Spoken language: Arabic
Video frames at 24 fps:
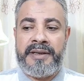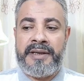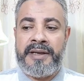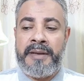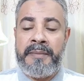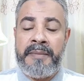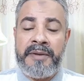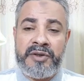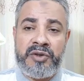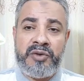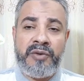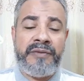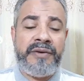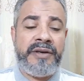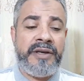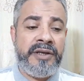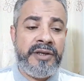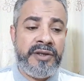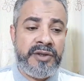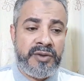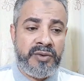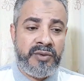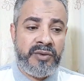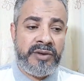لما تشوفي
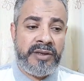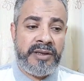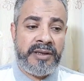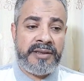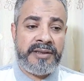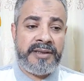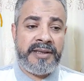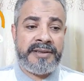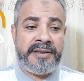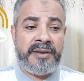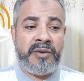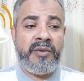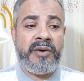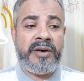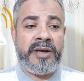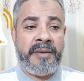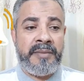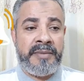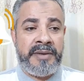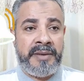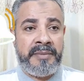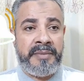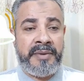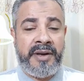ان زوجك تزوج
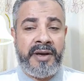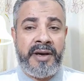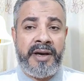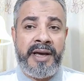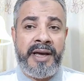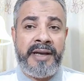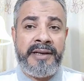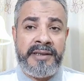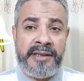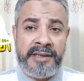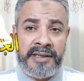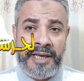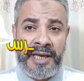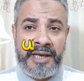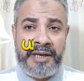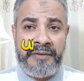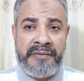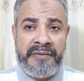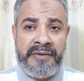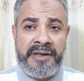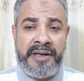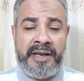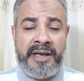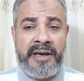من امراه انت
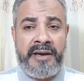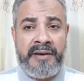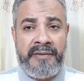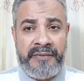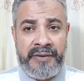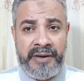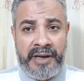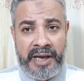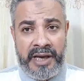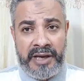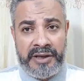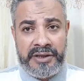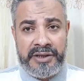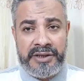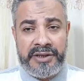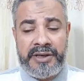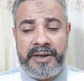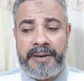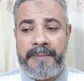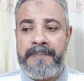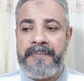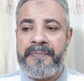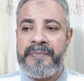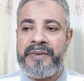تعرفينها في
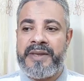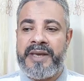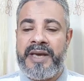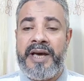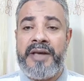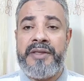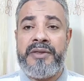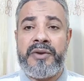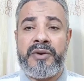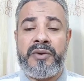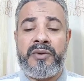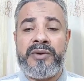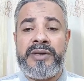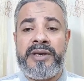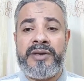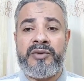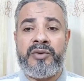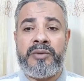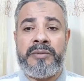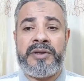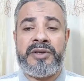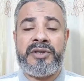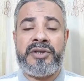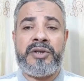الحقيقه هذه الرؤيه
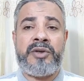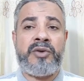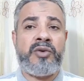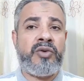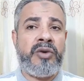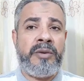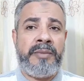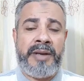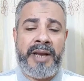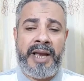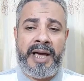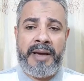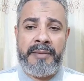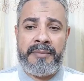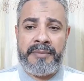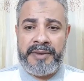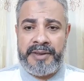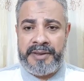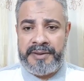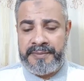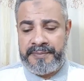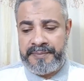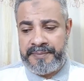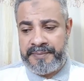تبشرك بالحمل